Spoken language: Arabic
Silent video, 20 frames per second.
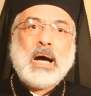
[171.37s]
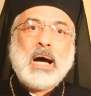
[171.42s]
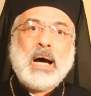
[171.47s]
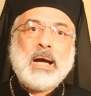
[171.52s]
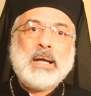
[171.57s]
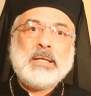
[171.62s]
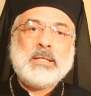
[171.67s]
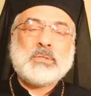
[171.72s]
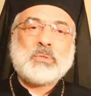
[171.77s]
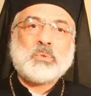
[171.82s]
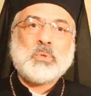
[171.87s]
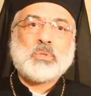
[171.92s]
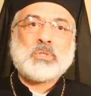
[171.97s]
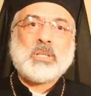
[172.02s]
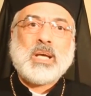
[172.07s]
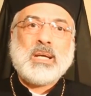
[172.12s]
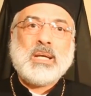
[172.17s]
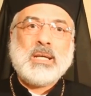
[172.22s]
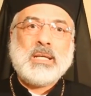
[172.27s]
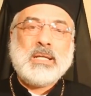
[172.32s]
عايز
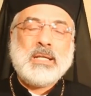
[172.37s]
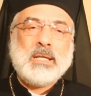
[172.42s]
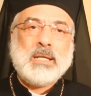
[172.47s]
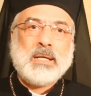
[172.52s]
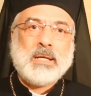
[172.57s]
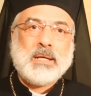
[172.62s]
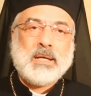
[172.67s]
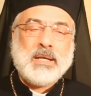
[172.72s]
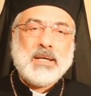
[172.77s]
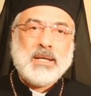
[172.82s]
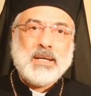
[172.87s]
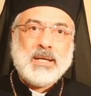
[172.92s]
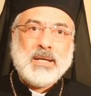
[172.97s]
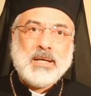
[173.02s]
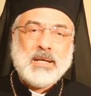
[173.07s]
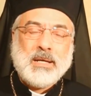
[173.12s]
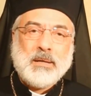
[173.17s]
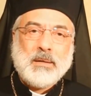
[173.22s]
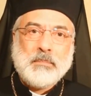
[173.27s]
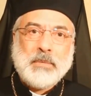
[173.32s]
أصلي
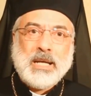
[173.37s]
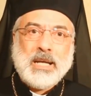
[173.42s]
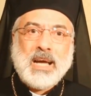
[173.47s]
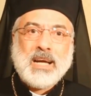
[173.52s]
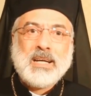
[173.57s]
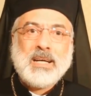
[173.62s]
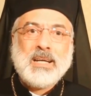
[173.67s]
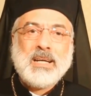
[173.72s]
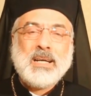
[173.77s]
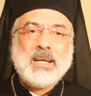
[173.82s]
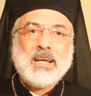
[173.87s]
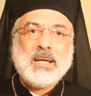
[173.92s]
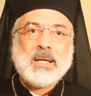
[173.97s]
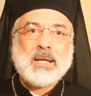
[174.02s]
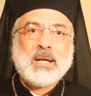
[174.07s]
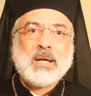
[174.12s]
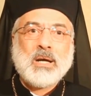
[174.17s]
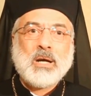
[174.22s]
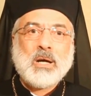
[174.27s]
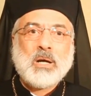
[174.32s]
من أجل
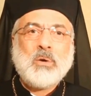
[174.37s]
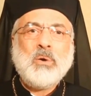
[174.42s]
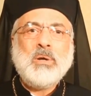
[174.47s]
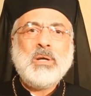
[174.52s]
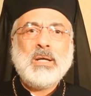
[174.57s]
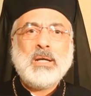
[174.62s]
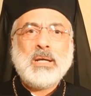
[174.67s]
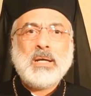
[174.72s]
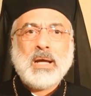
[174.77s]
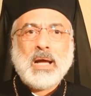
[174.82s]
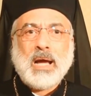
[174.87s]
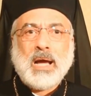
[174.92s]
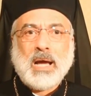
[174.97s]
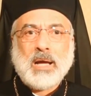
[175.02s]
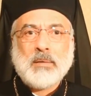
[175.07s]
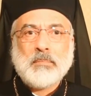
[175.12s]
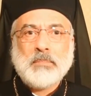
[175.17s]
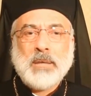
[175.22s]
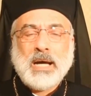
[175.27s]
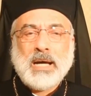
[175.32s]
كل
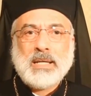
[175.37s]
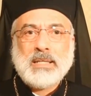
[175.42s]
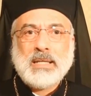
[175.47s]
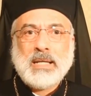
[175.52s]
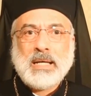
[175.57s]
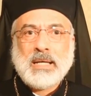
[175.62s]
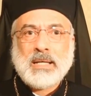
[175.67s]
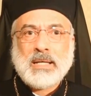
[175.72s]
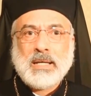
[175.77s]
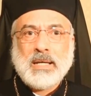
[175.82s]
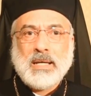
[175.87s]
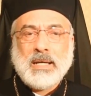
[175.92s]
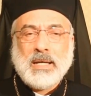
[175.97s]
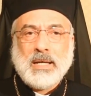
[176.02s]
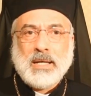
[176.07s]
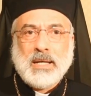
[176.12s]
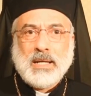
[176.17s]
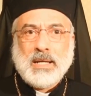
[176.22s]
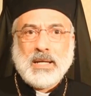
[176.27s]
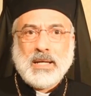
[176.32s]
أحبائنا
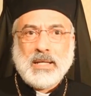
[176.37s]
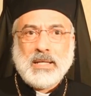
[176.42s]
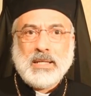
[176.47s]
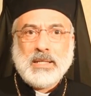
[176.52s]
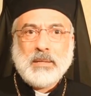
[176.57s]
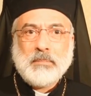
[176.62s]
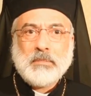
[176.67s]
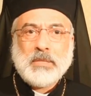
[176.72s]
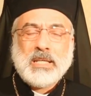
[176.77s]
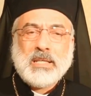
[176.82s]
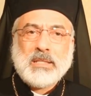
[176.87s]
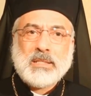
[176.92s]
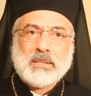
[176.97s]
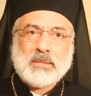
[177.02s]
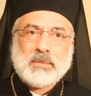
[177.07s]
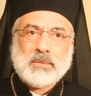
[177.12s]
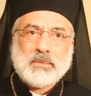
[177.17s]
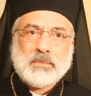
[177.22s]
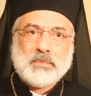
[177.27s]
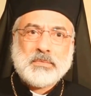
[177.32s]
اللي يمكن
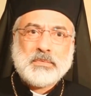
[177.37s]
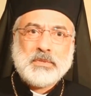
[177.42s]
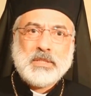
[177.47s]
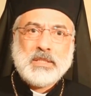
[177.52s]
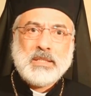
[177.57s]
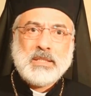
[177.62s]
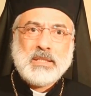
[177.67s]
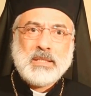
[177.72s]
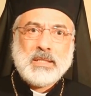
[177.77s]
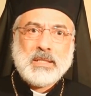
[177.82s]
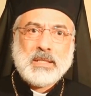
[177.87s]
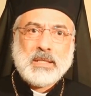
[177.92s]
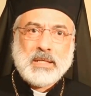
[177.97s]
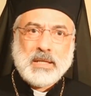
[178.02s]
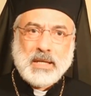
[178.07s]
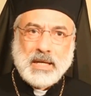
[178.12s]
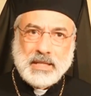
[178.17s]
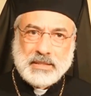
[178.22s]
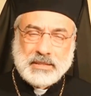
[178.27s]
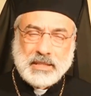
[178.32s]
في
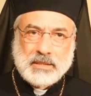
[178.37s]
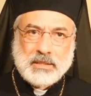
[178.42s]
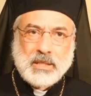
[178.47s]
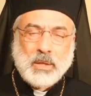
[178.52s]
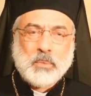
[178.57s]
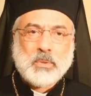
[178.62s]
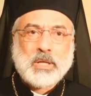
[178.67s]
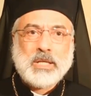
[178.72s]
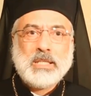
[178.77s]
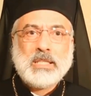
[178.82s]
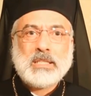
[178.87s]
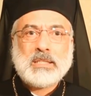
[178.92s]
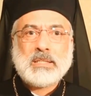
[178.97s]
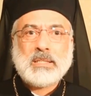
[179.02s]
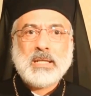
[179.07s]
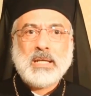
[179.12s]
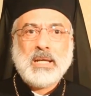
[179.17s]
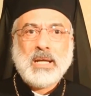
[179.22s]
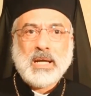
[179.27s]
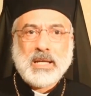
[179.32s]
هذا التوقيت
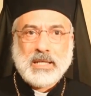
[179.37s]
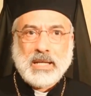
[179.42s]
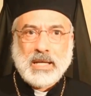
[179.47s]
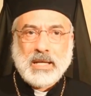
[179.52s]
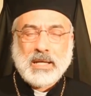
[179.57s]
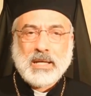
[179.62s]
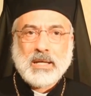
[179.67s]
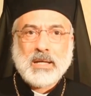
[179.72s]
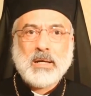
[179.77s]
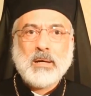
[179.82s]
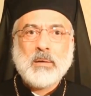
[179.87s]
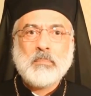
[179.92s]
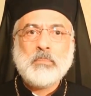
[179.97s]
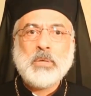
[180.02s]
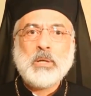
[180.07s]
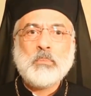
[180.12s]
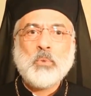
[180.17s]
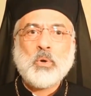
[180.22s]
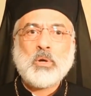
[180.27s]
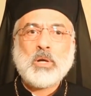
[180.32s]
اللي احنا
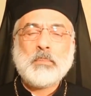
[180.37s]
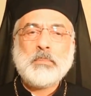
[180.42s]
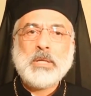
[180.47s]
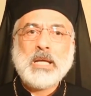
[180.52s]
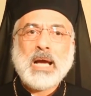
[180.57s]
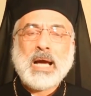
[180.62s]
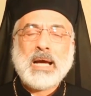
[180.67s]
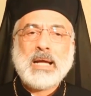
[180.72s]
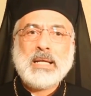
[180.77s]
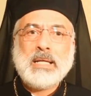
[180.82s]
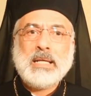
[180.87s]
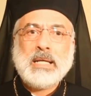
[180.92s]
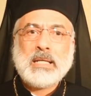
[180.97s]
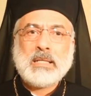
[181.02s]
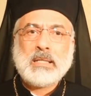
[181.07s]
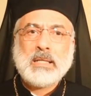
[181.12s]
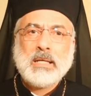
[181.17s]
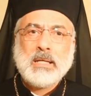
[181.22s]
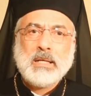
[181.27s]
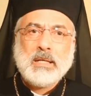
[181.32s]
بنمر بيه حاليا